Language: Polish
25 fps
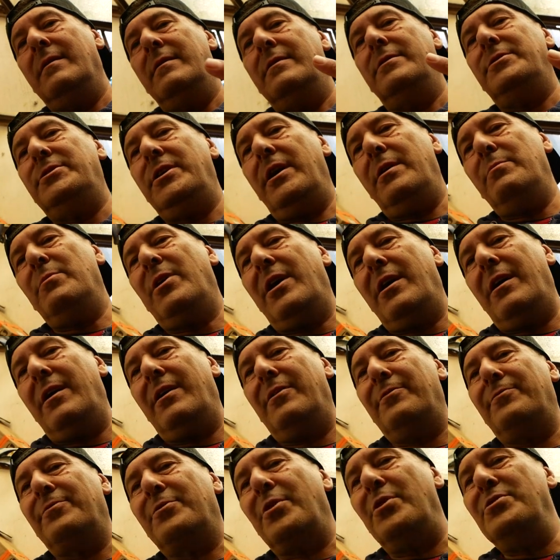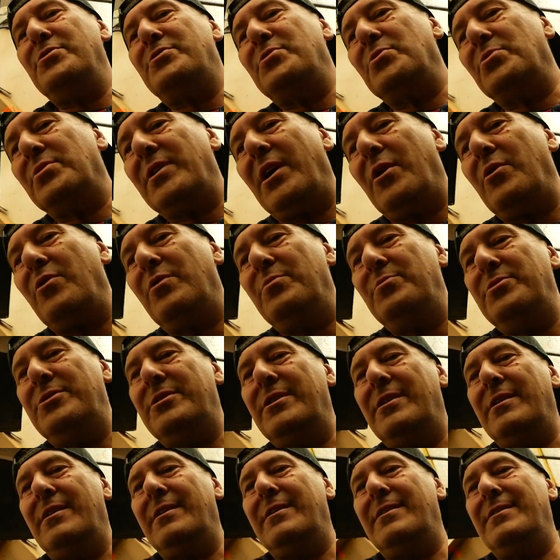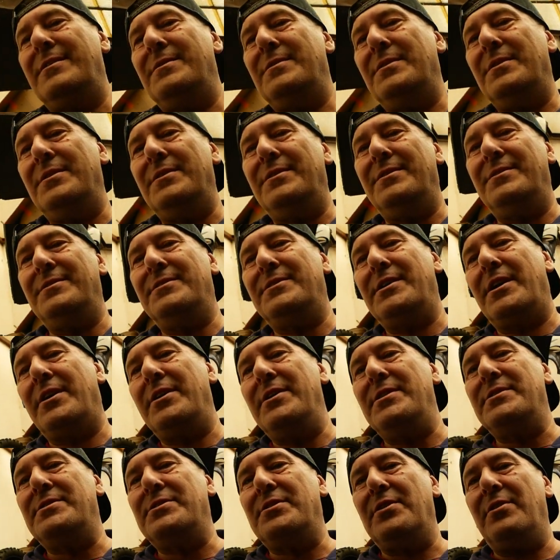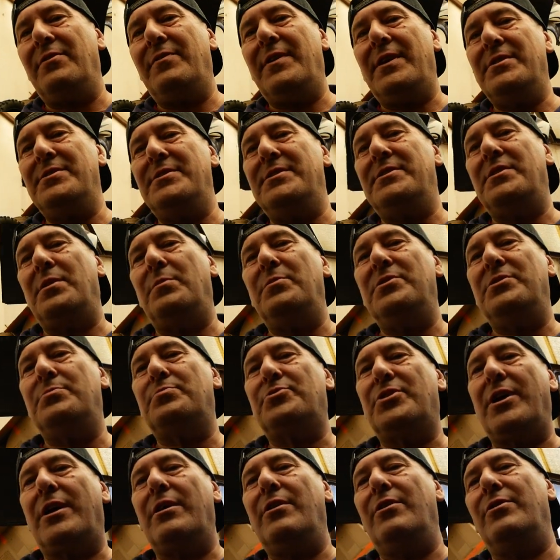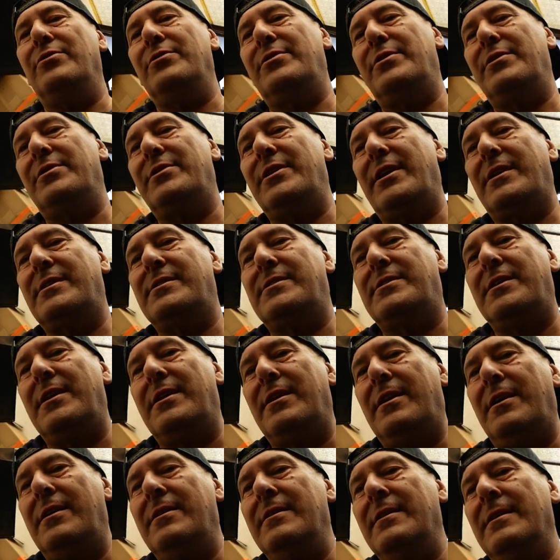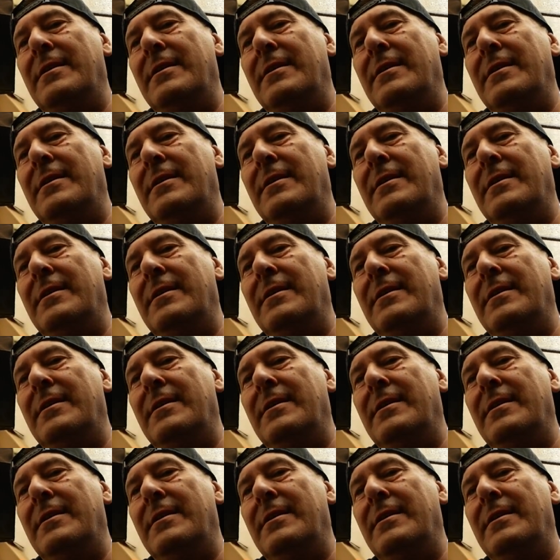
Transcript: Siema, w końcu udało mi się e, zarejestrować i zrobić przegląd Dragstera.